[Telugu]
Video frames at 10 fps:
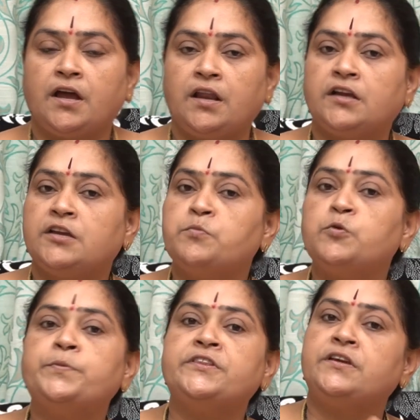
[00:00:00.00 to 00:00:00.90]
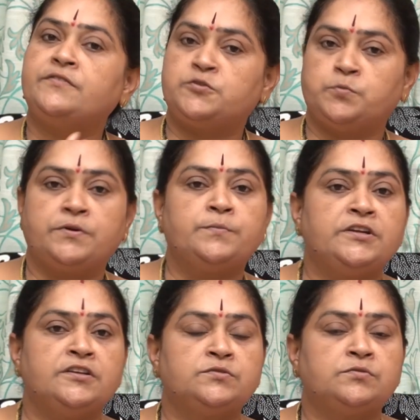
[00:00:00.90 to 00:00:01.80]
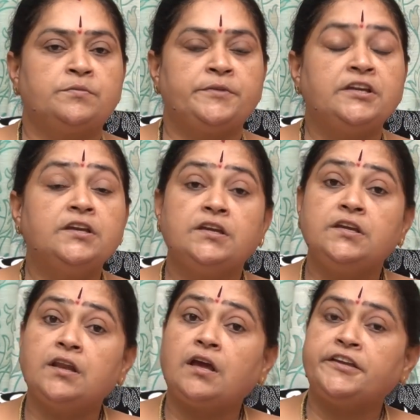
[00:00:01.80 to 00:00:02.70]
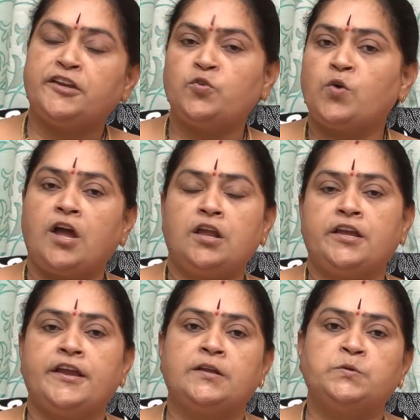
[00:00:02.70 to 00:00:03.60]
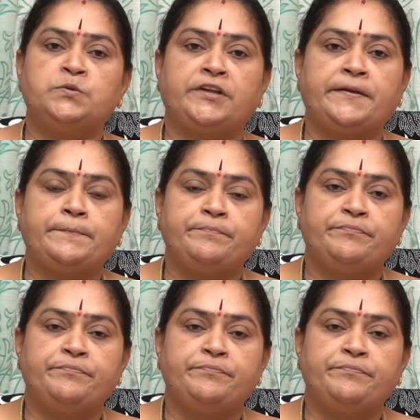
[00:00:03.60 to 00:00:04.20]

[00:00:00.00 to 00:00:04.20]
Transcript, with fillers: అలాగే మోపిదేవి సుబ్రహ్మణ్య స్వామి ఇలా ఎన్నో ఆలయాలు ఉంటాయి